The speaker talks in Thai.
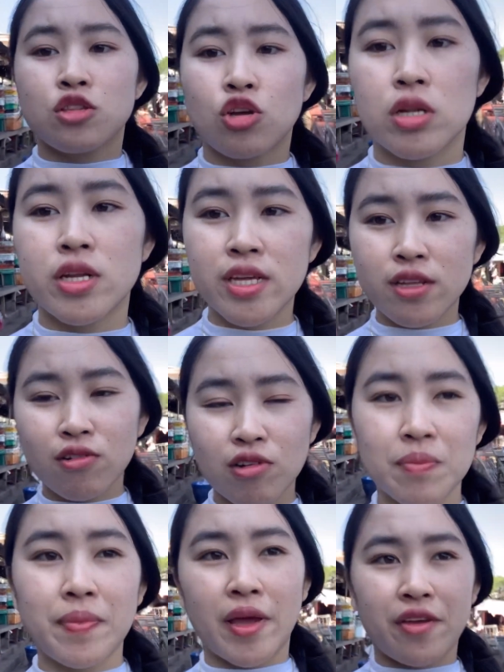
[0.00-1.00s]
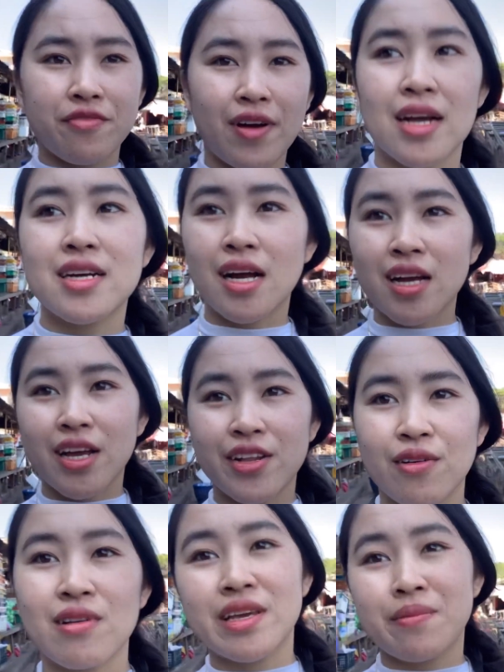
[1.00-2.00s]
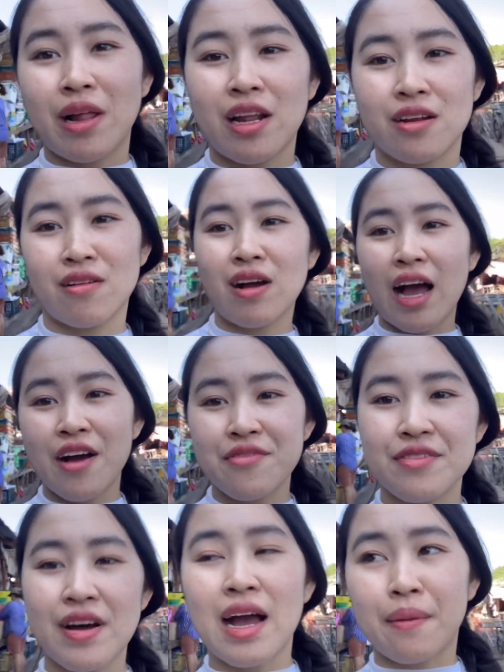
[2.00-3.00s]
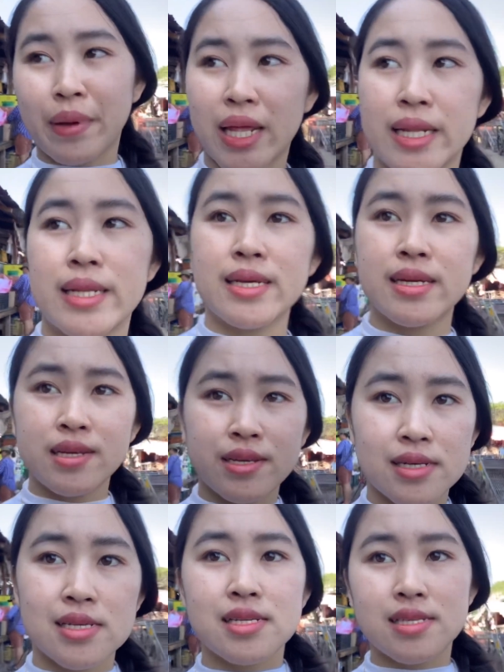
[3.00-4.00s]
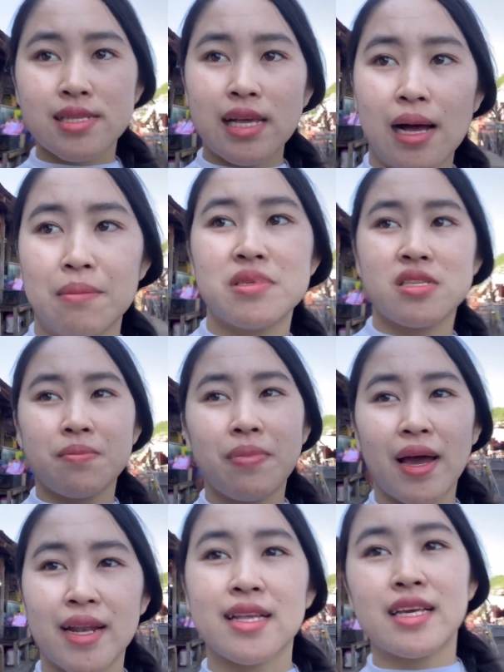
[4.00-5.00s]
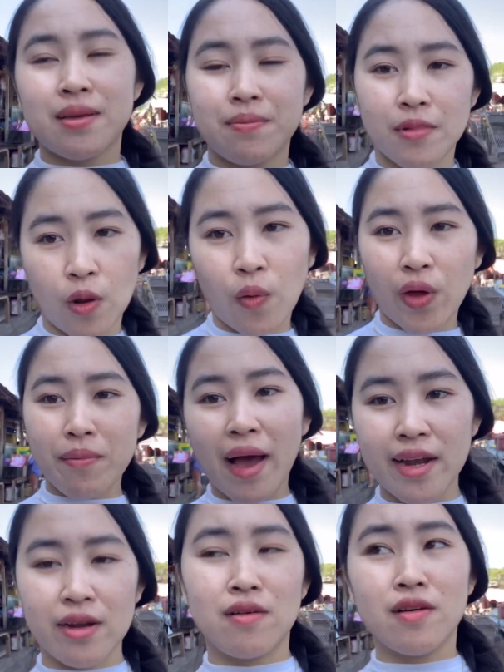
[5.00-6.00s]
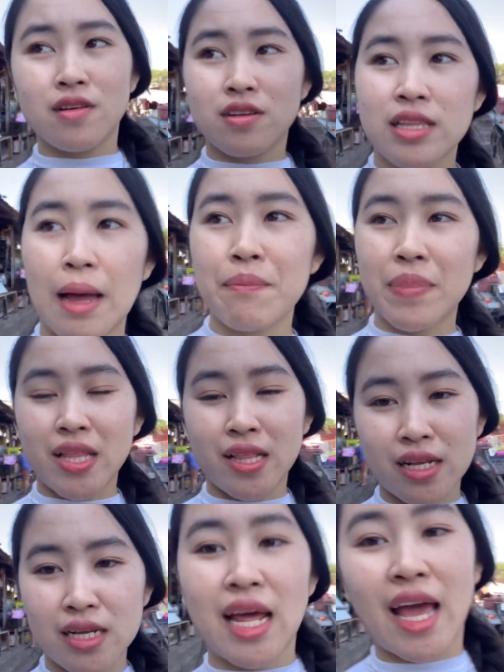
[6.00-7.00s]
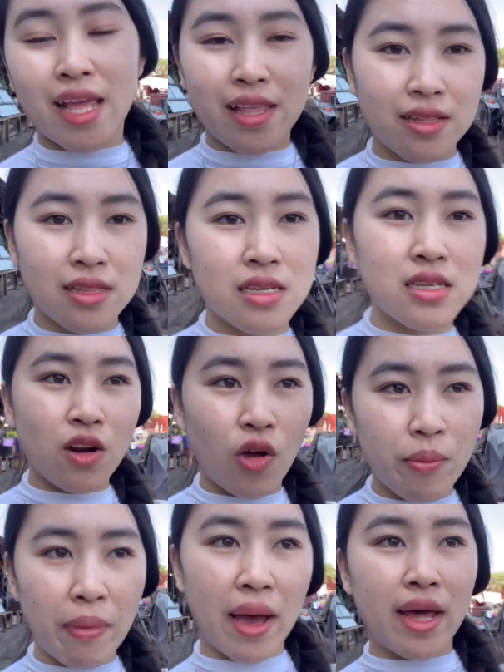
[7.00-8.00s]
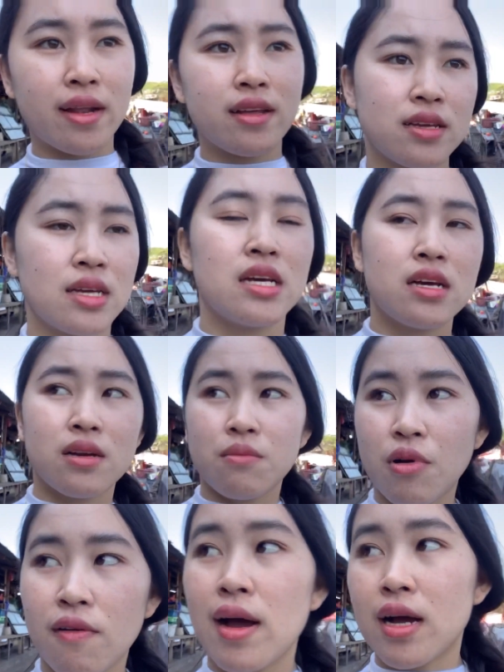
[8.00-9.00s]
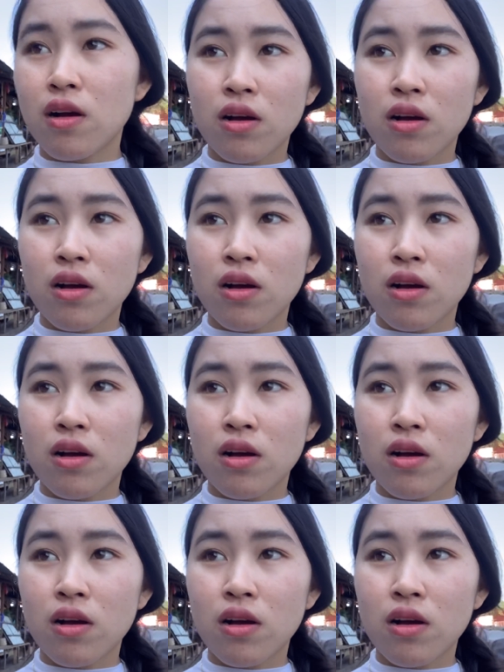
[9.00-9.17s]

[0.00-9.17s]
ตอนนี้น้องรถไปฝากเครื่องให้น้องรีมาแล้วเนาะคะฝากแมนสามสิบพันกีบร้อยบาทถ้าเป็นเงินไทยจะถึกร้อยบาท เพราะว่า